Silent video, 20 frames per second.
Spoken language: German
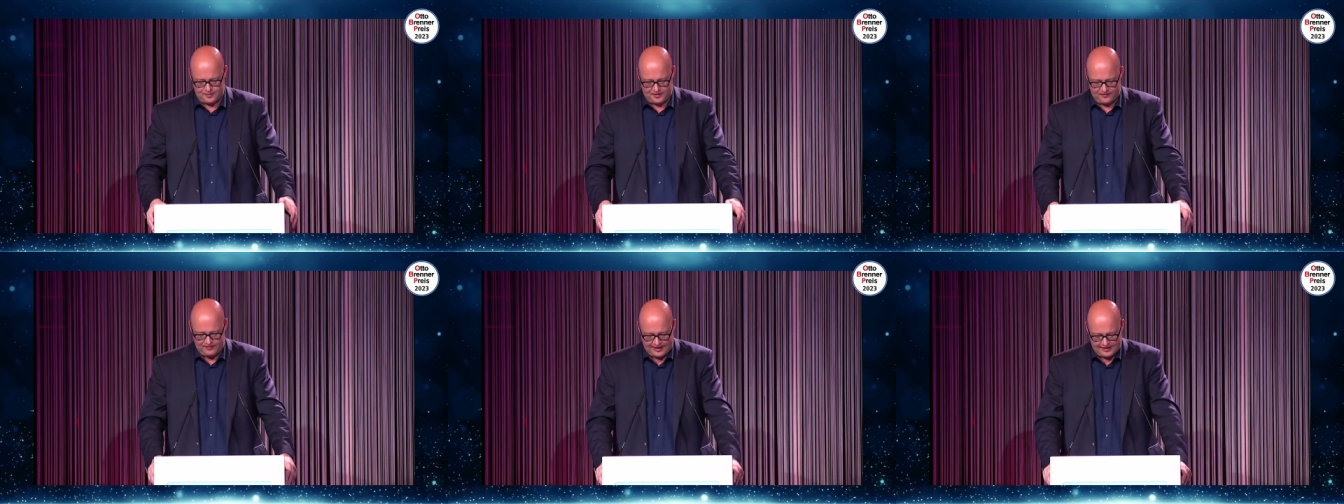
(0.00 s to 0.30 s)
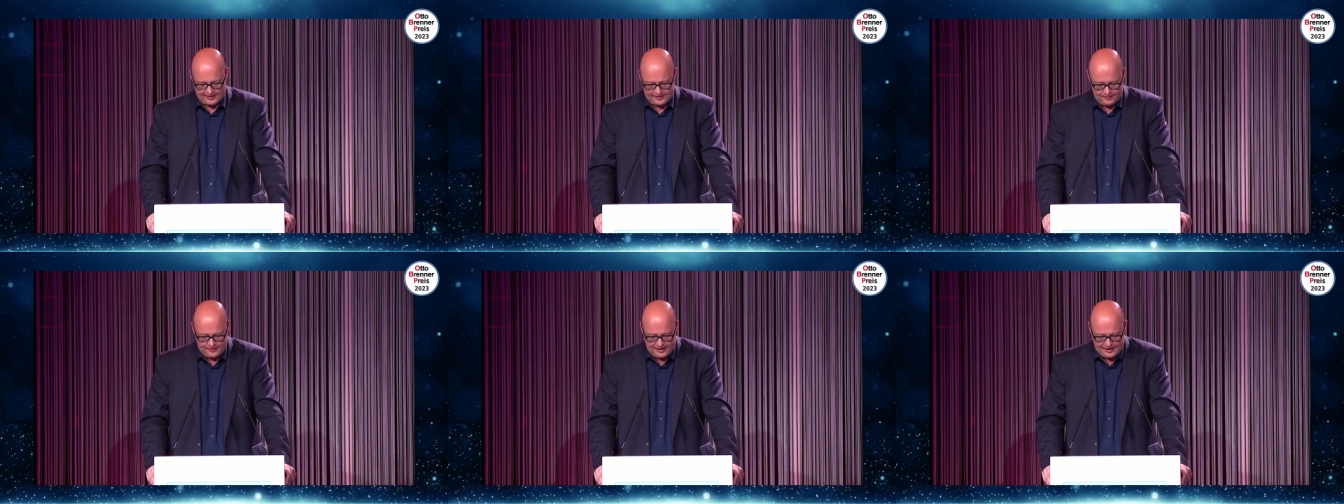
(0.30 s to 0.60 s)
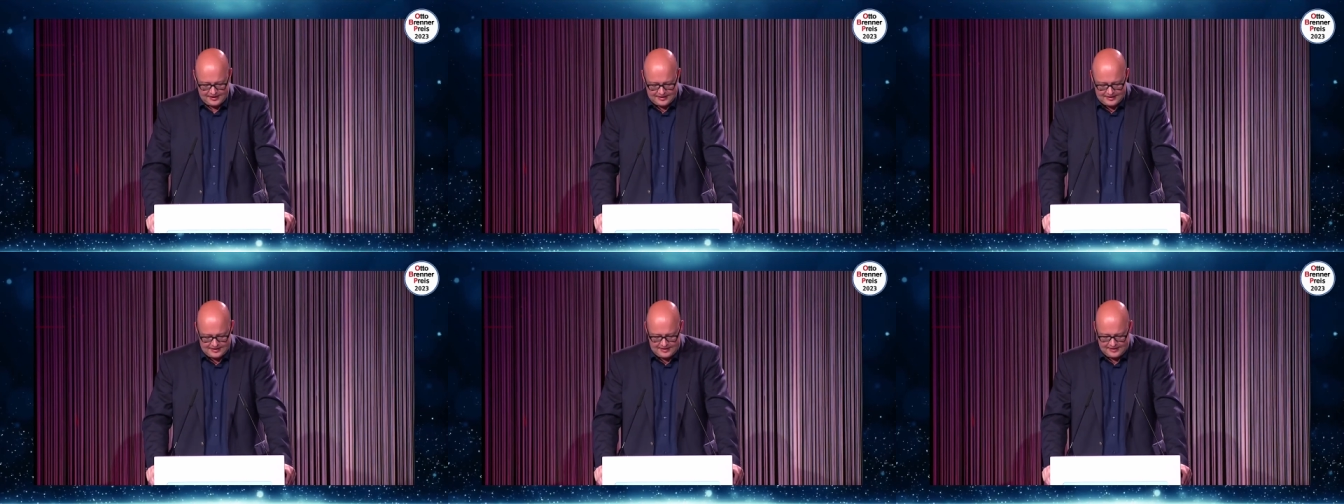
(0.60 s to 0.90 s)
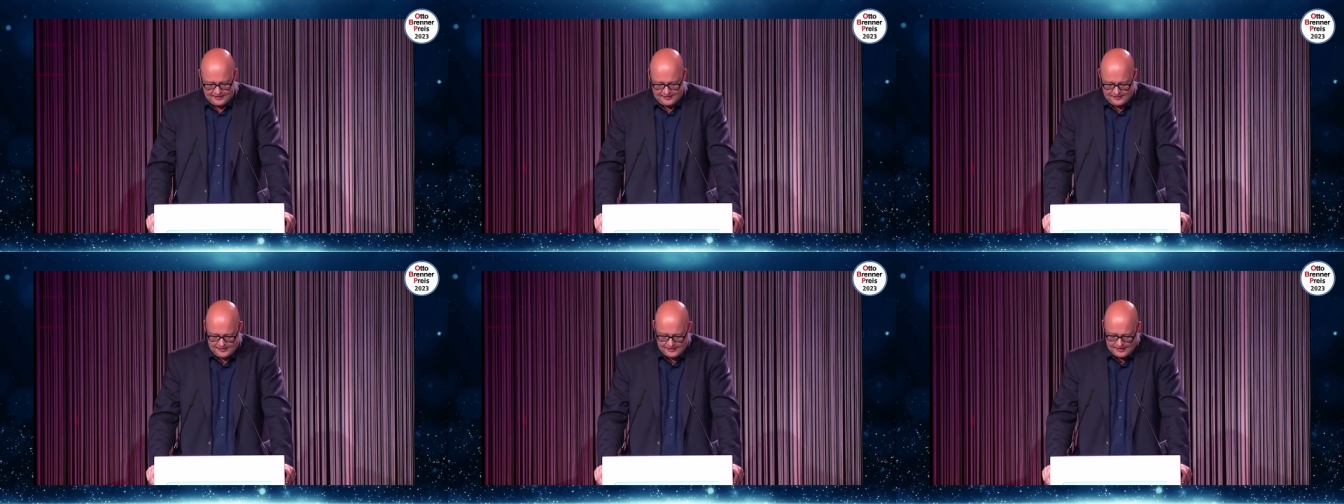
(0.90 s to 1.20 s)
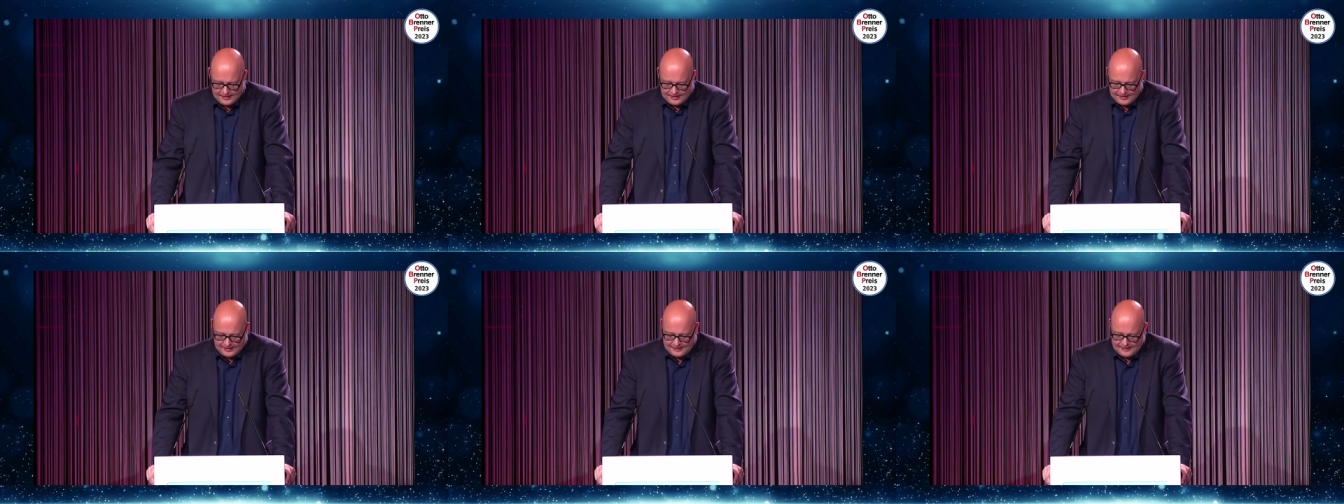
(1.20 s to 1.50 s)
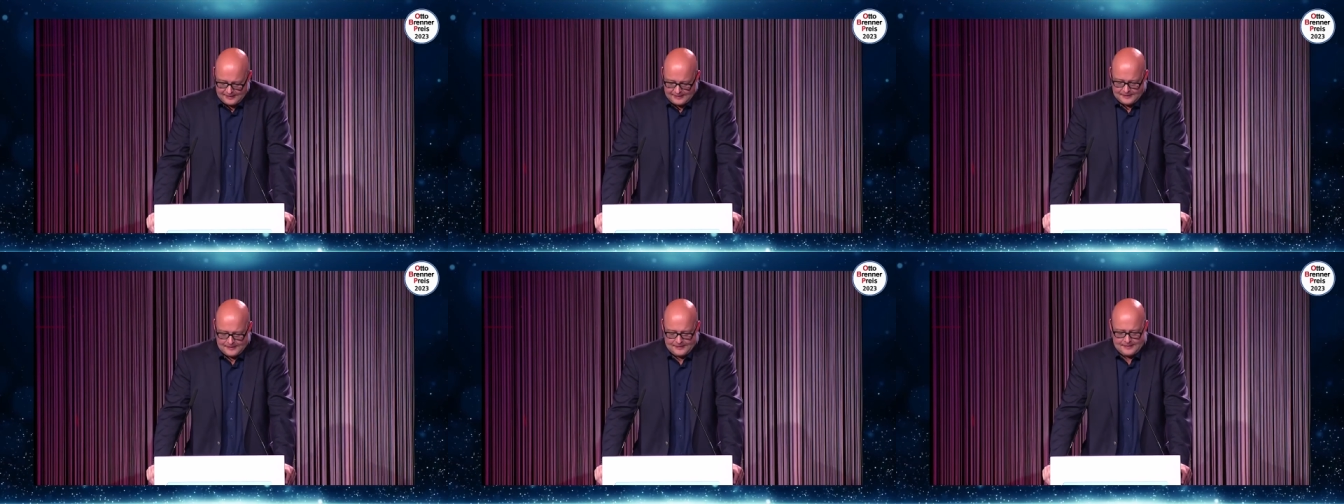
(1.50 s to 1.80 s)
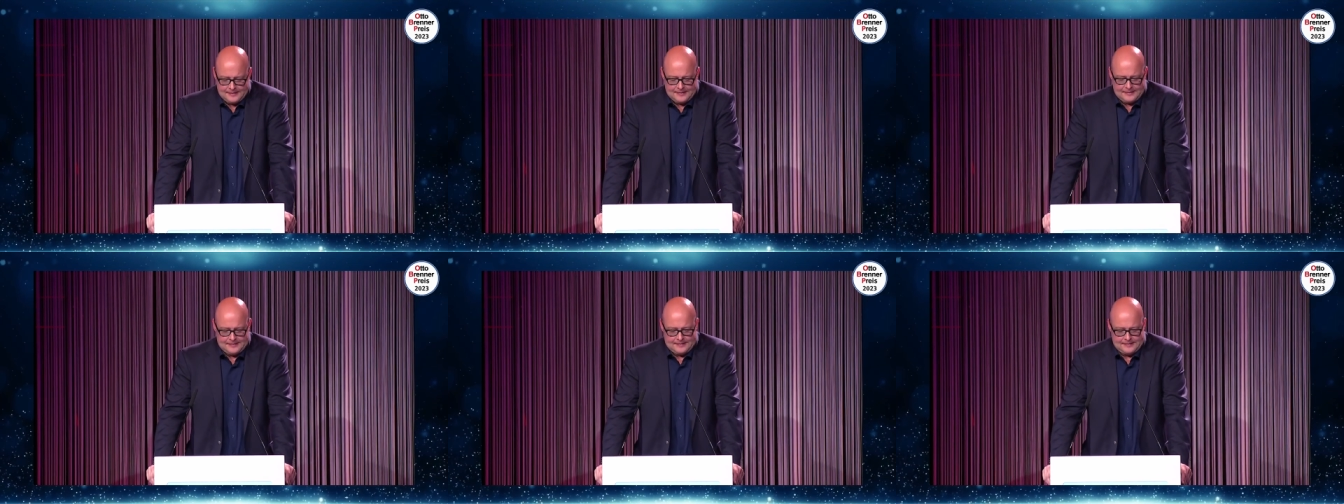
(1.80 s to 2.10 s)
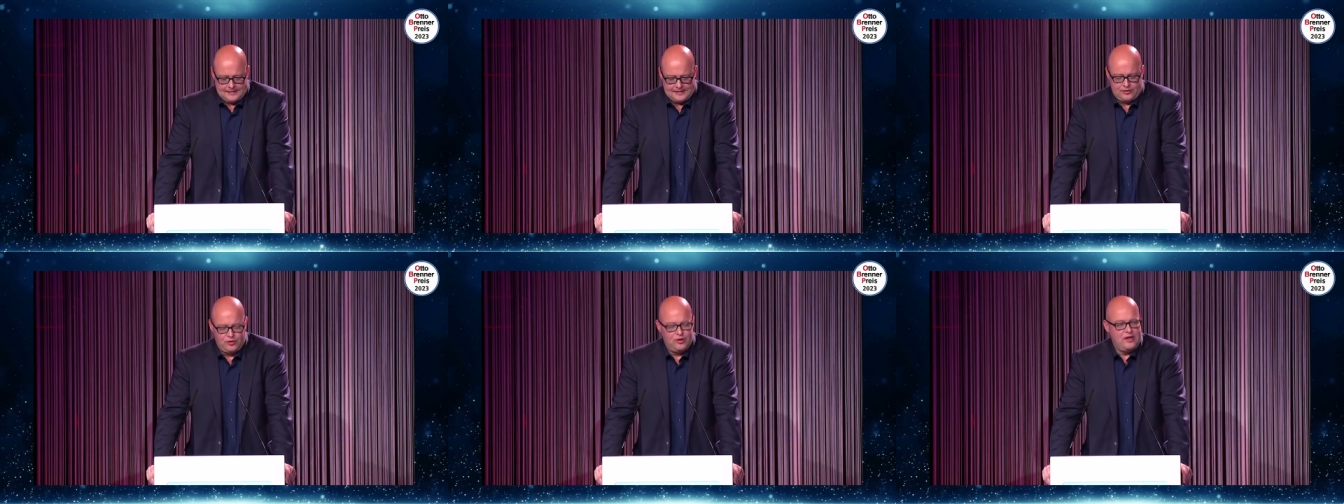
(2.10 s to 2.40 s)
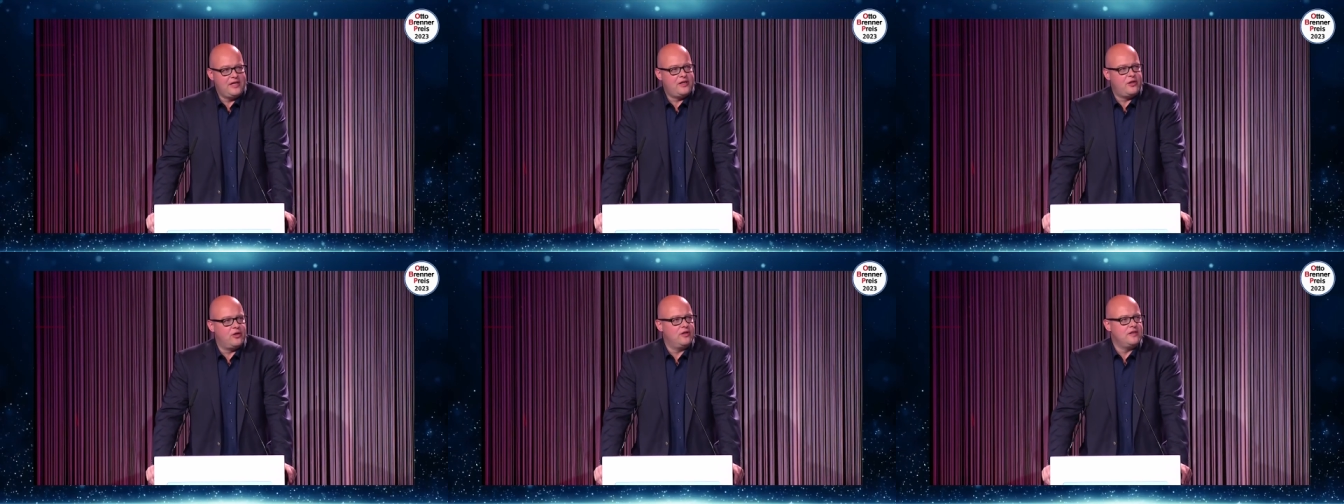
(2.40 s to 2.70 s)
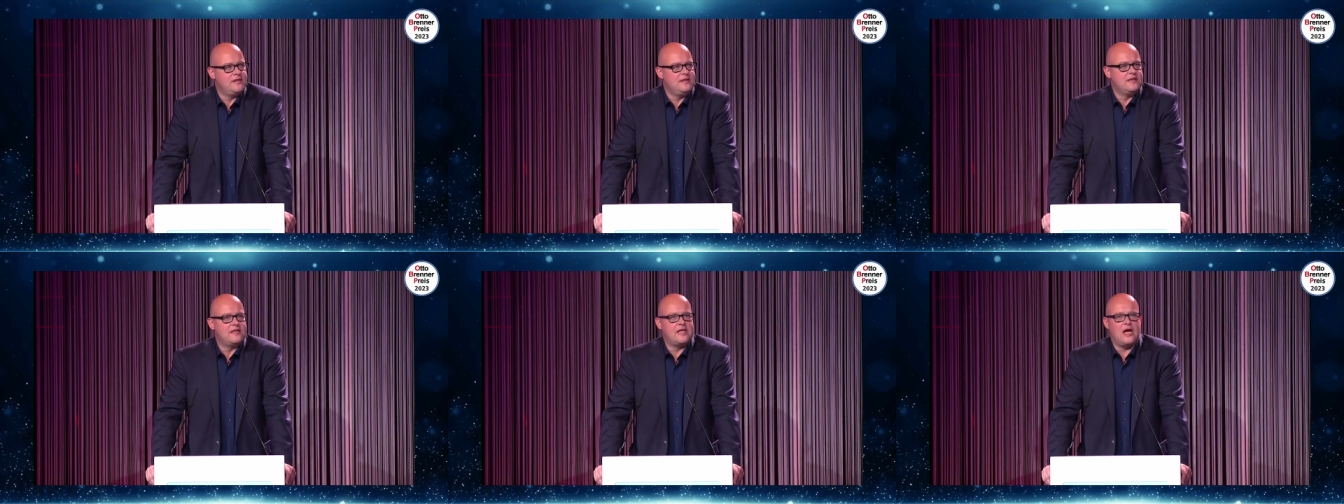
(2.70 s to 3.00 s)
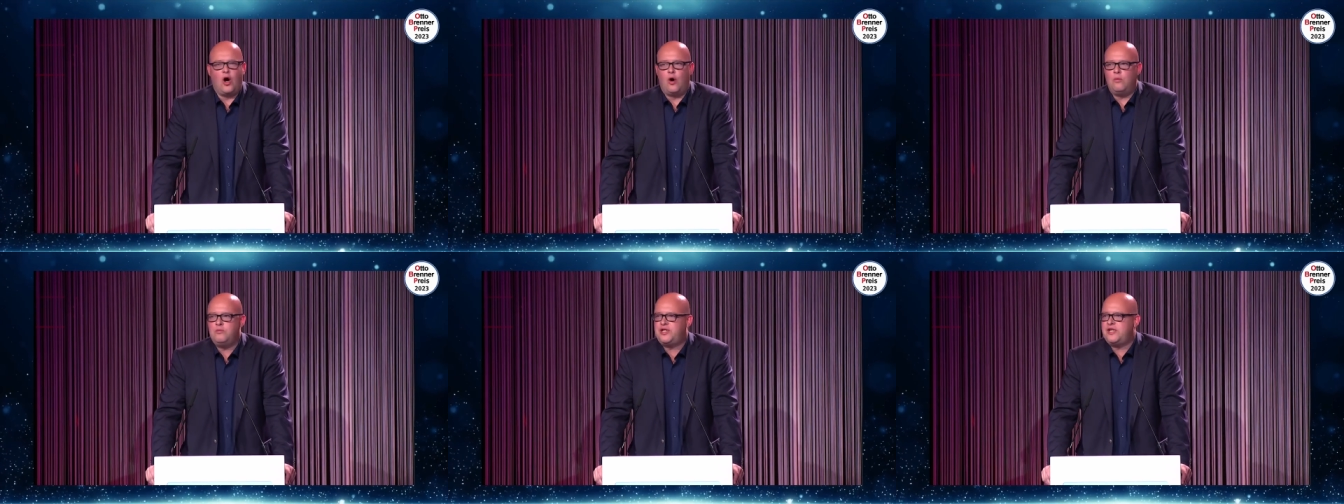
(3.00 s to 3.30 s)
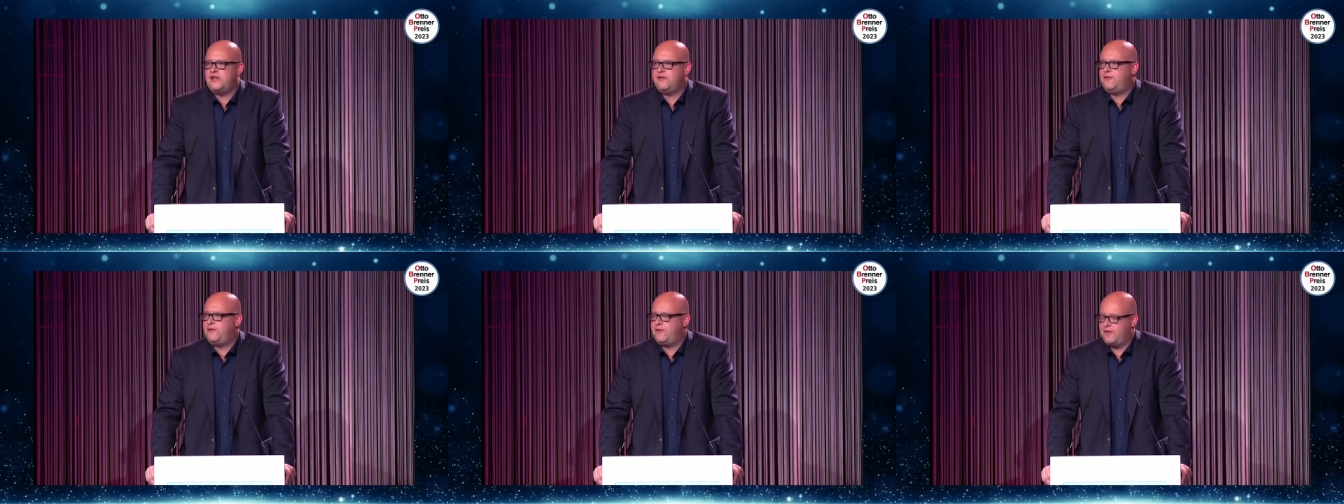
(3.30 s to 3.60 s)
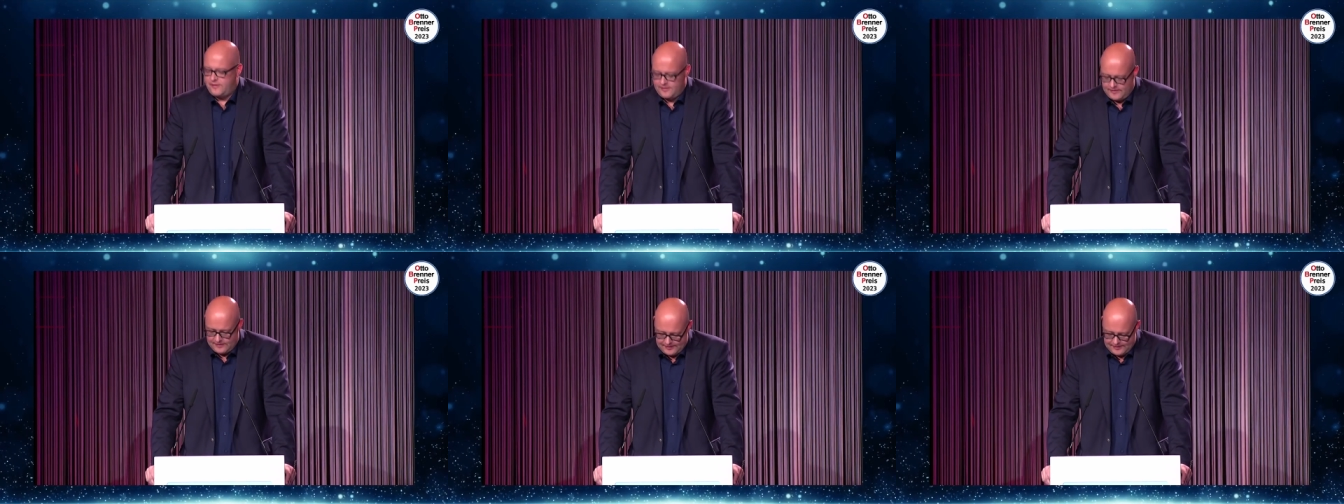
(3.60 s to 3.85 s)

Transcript: private Medien sind. Natürlich könnten Traumschiff